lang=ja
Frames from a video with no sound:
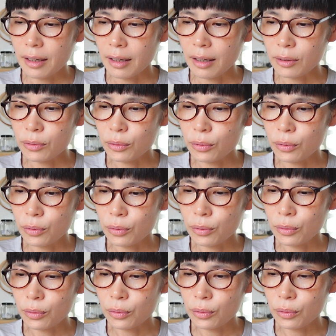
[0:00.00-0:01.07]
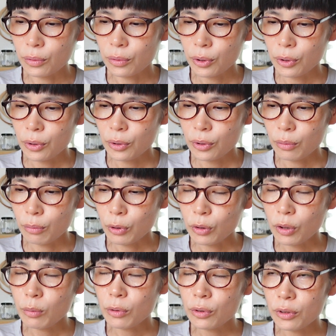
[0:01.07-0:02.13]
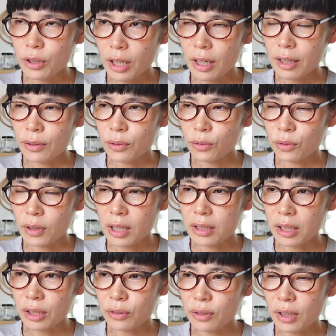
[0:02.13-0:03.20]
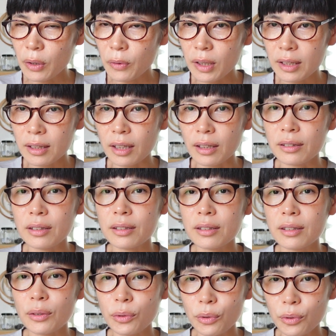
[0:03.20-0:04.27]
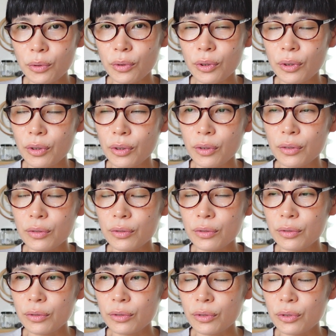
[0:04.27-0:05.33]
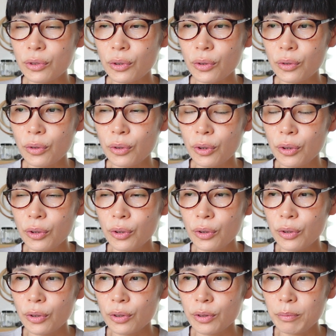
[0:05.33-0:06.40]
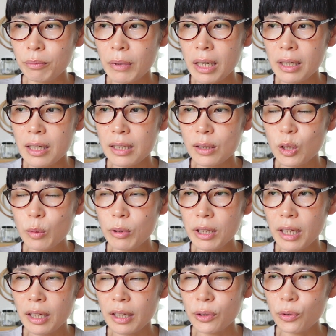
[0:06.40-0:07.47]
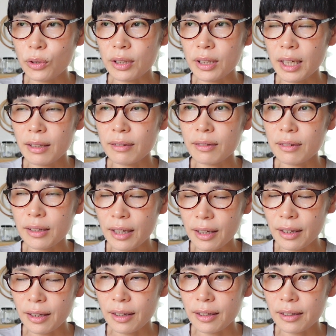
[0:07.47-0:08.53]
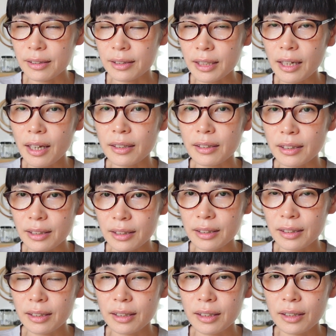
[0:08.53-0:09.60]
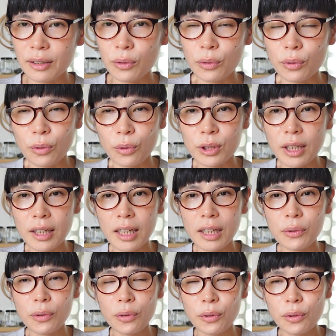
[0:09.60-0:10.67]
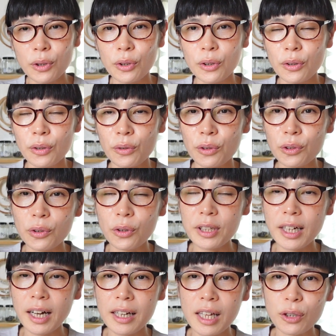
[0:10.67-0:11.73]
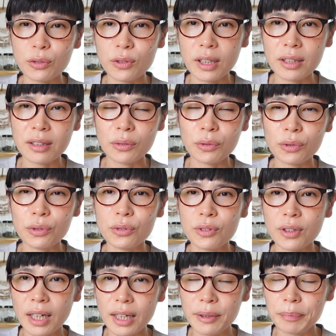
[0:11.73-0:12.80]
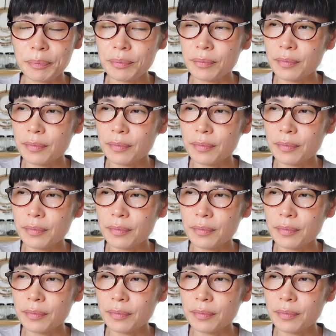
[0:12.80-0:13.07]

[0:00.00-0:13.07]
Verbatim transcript: あのー、もともとねその寝ちゃう気はあったんですけどうんと毎日飲まないようになってさらにこうお酒のこう酔いが早くなったというか